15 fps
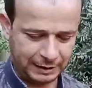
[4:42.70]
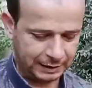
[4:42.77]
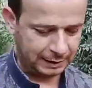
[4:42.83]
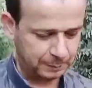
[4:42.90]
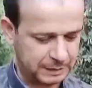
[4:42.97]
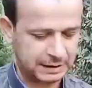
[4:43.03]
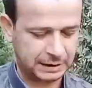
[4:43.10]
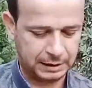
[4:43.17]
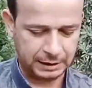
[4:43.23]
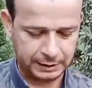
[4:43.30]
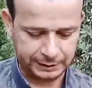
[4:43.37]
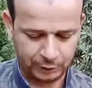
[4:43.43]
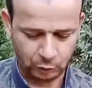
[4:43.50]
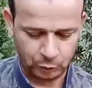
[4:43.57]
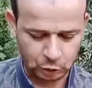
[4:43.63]
الحل
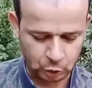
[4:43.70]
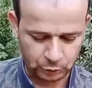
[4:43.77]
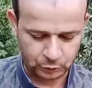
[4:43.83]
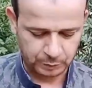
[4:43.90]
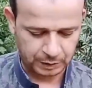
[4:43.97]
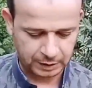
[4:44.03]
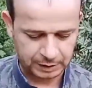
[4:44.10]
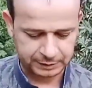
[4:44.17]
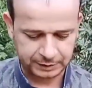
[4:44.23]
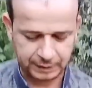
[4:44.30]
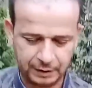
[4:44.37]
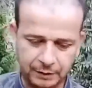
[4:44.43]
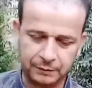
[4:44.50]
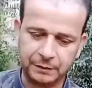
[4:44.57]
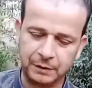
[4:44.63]
مثلا او بتشوفوا
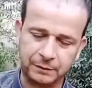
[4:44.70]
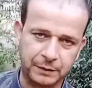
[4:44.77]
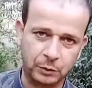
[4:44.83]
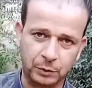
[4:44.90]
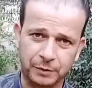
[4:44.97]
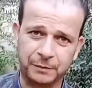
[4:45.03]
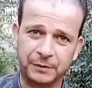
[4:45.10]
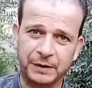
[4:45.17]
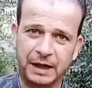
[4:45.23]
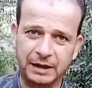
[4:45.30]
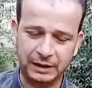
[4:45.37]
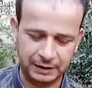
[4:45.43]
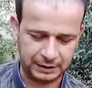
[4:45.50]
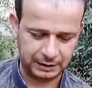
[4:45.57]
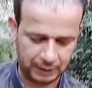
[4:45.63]
مقاطع فلفل وقرفه على
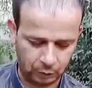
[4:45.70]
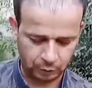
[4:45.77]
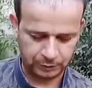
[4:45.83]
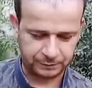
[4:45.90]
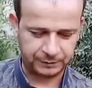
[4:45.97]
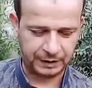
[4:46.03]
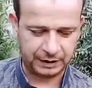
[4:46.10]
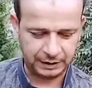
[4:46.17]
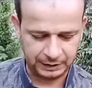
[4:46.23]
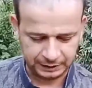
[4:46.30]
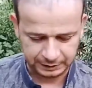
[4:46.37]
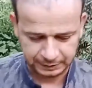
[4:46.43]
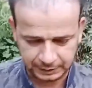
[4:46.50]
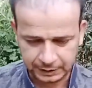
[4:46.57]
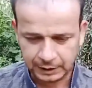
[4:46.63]
الحل او قرفه على
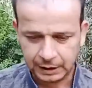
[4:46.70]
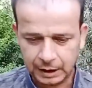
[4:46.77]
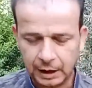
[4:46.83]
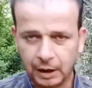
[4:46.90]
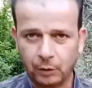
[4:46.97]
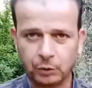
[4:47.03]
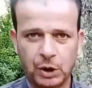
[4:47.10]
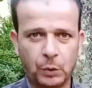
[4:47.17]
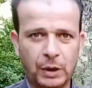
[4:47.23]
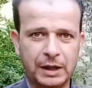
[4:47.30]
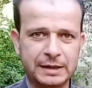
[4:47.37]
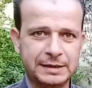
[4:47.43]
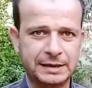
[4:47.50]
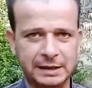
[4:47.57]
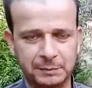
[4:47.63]
الحل او دواء
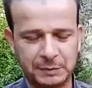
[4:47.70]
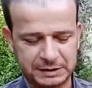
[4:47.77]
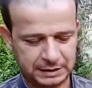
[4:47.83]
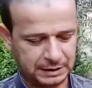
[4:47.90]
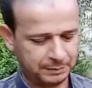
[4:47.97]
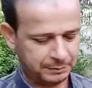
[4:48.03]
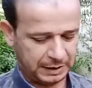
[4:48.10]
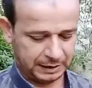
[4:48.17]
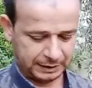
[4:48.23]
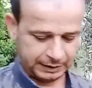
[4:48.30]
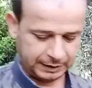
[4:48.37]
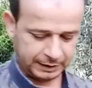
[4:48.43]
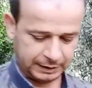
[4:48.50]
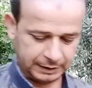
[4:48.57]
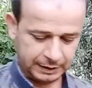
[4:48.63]
غسيل مثلا مع
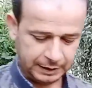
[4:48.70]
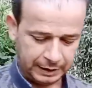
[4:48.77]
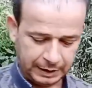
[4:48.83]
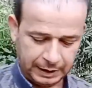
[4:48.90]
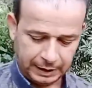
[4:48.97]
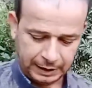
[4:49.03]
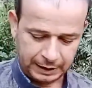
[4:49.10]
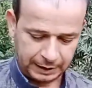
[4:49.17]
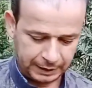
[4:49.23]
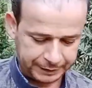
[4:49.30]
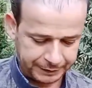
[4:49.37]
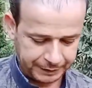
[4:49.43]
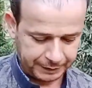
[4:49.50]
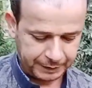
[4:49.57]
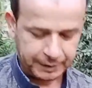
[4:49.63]
الخل هلا
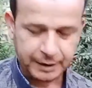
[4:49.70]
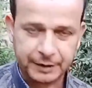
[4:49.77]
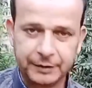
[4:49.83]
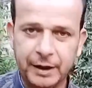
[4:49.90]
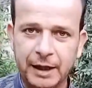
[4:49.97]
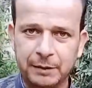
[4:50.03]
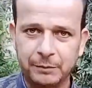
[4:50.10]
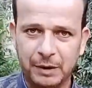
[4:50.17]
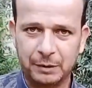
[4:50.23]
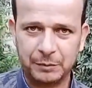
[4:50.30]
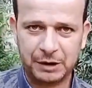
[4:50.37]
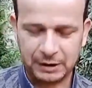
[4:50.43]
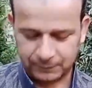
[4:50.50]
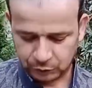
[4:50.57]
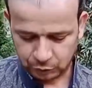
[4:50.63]
انا دائما
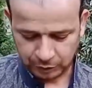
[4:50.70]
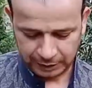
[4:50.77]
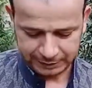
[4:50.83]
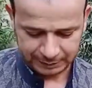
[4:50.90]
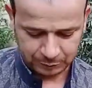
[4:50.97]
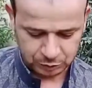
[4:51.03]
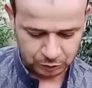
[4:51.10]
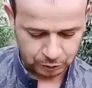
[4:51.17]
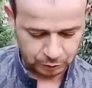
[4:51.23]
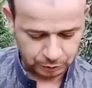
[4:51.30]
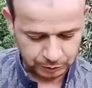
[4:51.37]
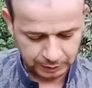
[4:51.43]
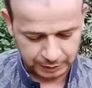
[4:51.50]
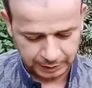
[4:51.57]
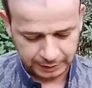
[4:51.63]
بكل فيديوهاتي بذكر
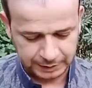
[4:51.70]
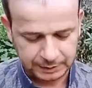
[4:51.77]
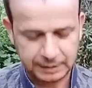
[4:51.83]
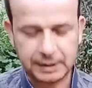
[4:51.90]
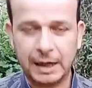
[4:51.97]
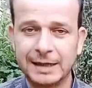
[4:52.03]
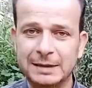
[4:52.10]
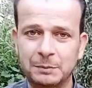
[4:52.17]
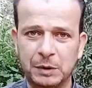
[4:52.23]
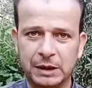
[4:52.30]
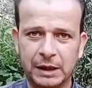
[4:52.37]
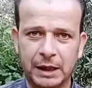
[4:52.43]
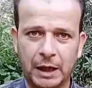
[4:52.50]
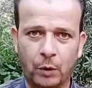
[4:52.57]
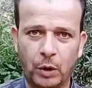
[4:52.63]
اي
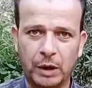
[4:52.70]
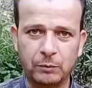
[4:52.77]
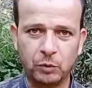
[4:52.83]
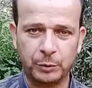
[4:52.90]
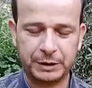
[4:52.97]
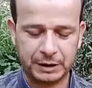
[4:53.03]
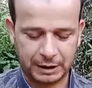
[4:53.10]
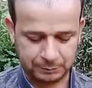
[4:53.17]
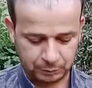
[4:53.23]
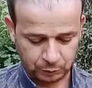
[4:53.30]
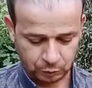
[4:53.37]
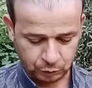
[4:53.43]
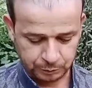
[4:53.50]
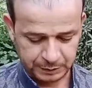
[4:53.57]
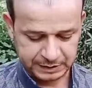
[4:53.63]
اسمده او اي مبيدات
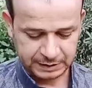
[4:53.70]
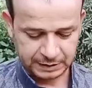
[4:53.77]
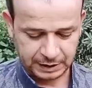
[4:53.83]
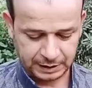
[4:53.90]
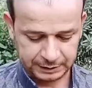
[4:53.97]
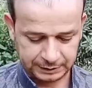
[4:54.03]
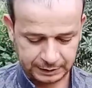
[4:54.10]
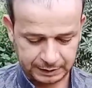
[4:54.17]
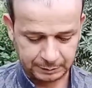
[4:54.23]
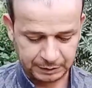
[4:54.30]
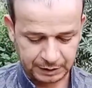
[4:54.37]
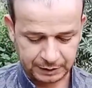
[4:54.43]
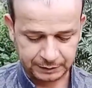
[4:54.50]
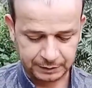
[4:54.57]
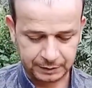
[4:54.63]
بقوم بصناعتها انا
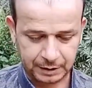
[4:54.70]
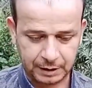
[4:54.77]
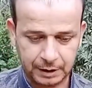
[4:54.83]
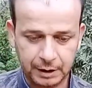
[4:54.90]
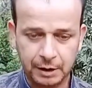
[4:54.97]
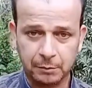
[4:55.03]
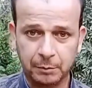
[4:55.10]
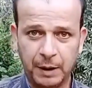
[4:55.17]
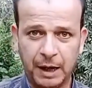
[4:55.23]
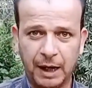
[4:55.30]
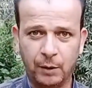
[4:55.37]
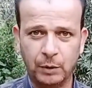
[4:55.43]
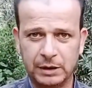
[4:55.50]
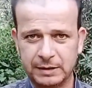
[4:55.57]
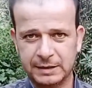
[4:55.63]
بتحضيرها
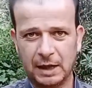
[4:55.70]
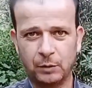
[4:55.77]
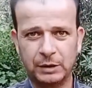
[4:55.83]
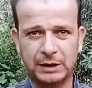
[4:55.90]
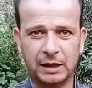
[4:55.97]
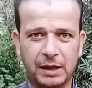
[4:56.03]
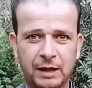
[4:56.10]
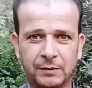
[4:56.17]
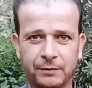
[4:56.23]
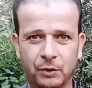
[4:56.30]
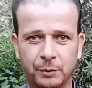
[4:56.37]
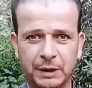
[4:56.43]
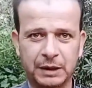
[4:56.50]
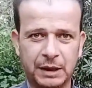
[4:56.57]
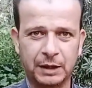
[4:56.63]
بحاول يساوي تكافؤ
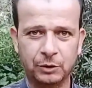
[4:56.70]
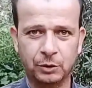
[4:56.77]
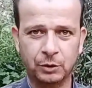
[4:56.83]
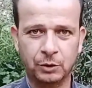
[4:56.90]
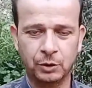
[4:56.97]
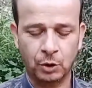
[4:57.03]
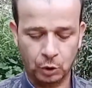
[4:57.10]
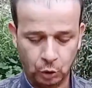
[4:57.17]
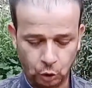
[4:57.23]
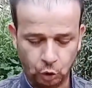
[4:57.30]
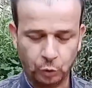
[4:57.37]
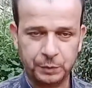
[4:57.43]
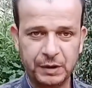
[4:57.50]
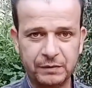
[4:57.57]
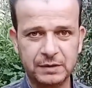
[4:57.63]
بيناتهم
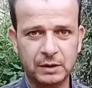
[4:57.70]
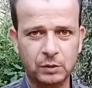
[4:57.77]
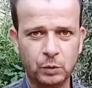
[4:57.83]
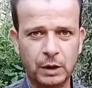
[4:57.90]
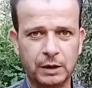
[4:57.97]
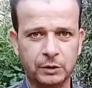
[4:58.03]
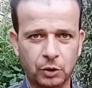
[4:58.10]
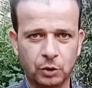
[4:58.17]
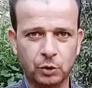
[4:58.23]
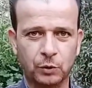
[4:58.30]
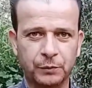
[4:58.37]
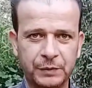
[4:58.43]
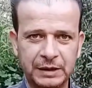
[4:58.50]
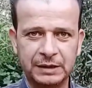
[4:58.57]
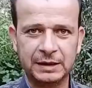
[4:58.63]
وبنفس الوقت انه
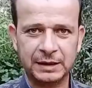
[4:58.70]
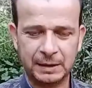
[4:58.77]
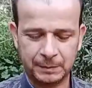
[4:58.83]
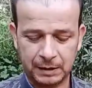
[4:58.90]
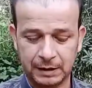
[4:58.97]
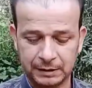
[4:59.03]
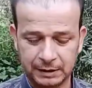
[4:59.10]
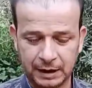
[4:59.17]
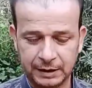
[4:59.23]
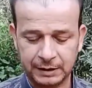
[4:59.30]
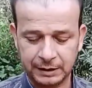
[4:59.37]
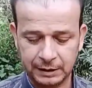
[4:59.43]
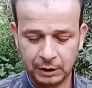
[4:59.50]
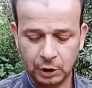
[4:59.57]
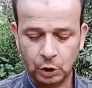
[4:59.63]
فيد النبات
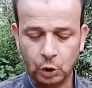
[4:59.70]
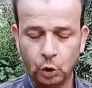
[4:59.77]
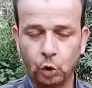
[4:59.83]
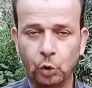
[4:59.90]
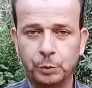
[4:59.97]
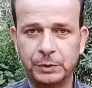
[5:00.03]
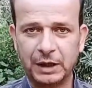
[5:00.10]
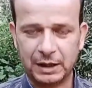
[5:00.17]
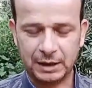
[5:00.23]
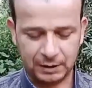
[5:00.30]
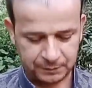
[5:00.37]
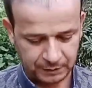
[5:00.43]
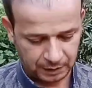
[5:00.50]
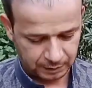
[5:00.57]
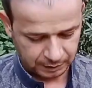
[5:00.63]
يعني
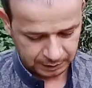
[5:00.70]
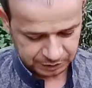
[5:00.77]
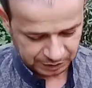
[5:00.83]
وبتكلفه اقل